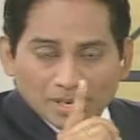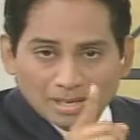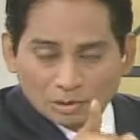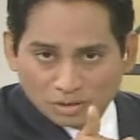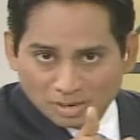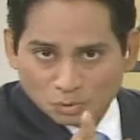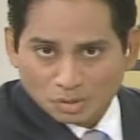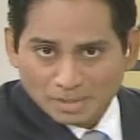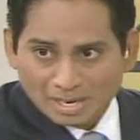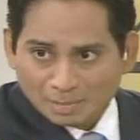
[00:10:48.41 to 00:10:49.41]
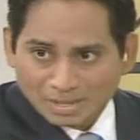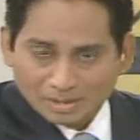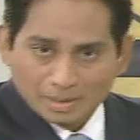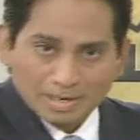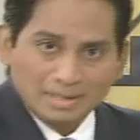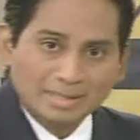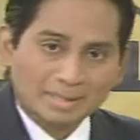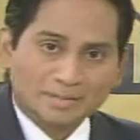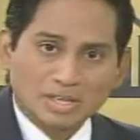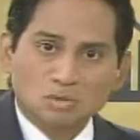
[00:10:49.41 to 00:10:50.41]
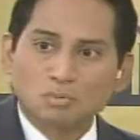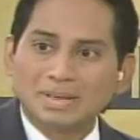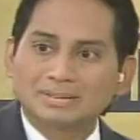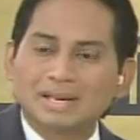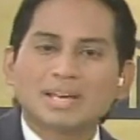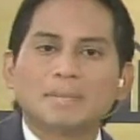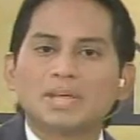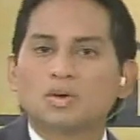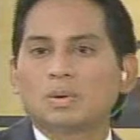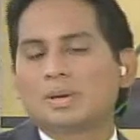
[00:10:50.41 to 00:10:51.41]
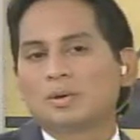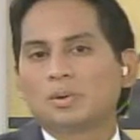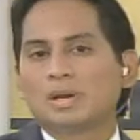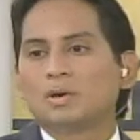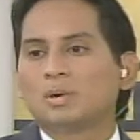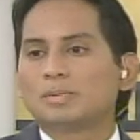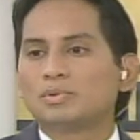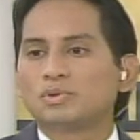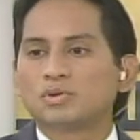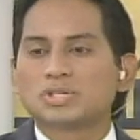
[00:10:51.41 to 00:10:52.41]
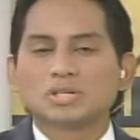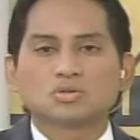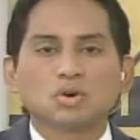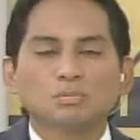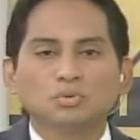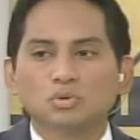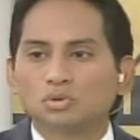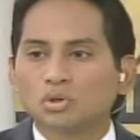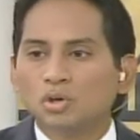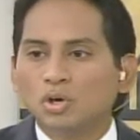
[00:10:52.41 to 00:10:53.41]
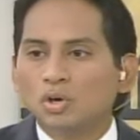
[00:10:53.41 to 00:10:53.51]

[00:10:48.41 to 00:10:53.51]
y lo tenemos también en la parte baja de su pantalla www.sisol.com